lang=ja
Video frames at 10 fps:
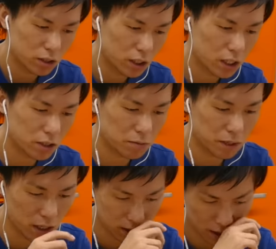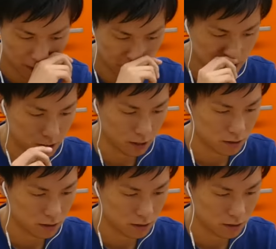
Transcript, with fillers: 進化済みが1体いるはずで